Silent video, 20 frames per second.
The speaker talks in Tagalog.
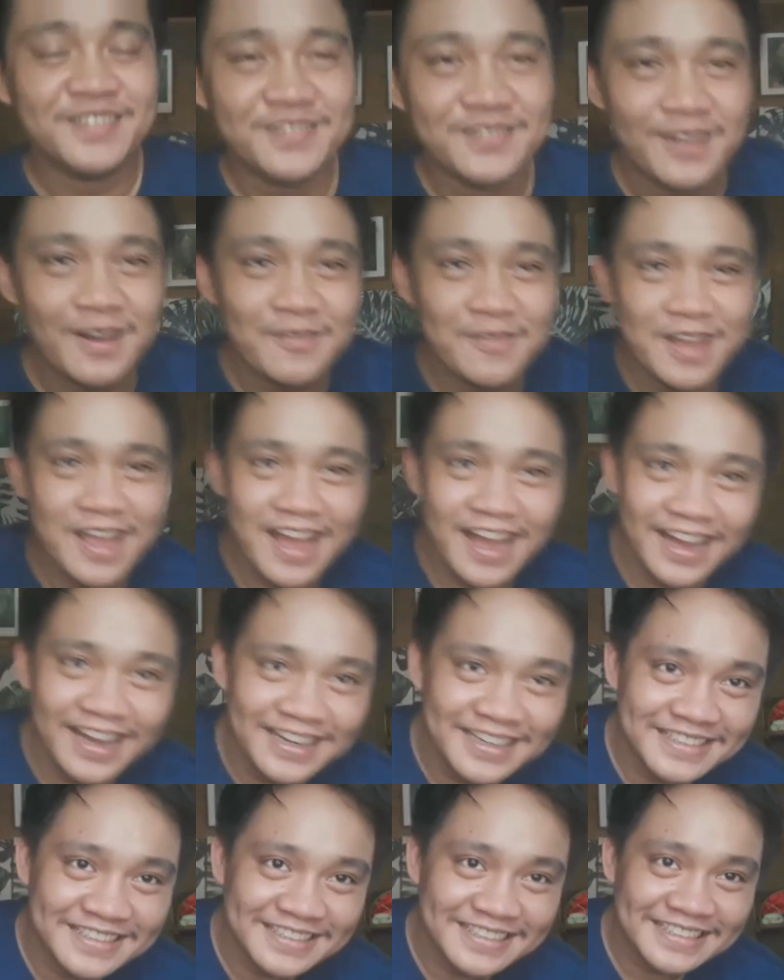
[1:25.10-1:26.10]
Mamaya,
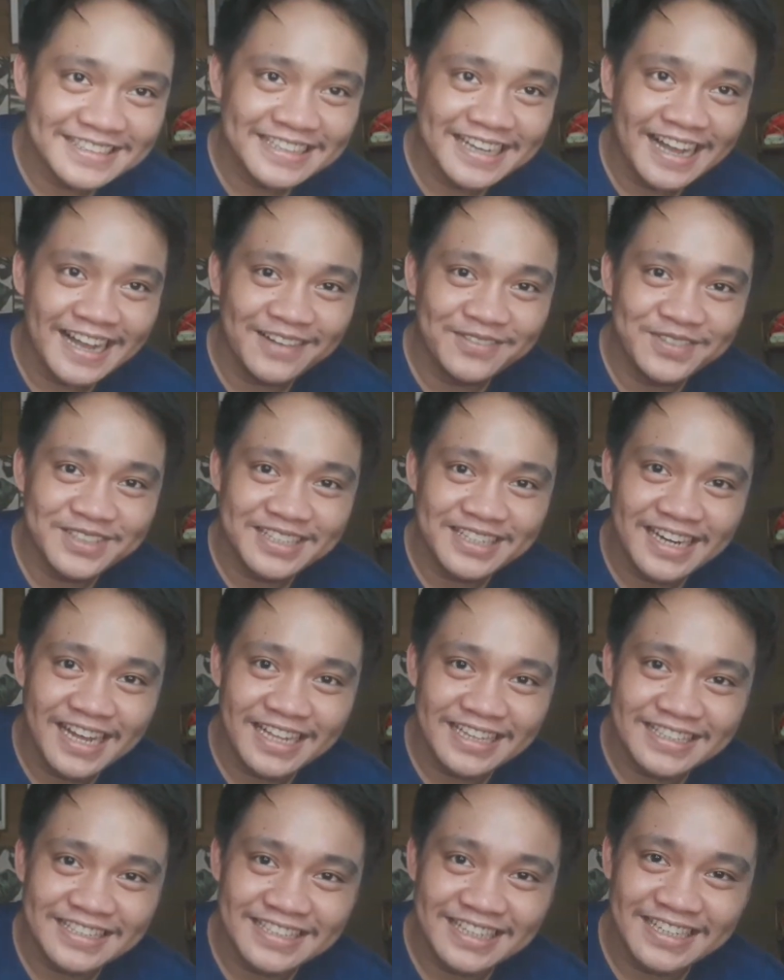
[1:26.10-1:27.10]
Kakabitan
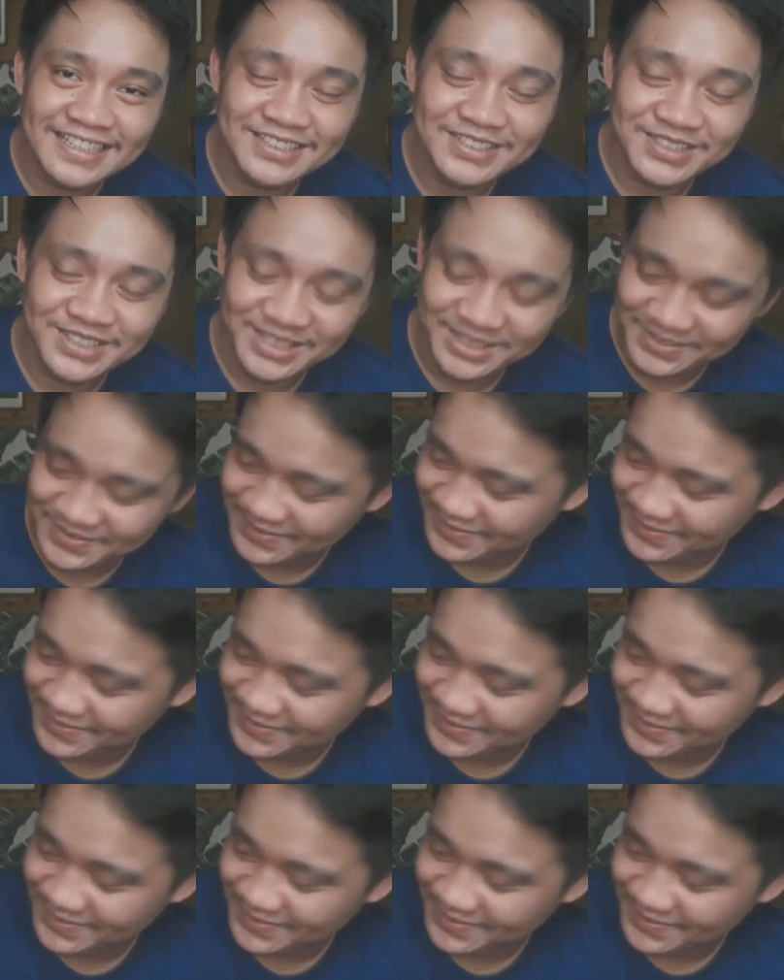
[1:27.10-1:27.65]
natin yan, sir.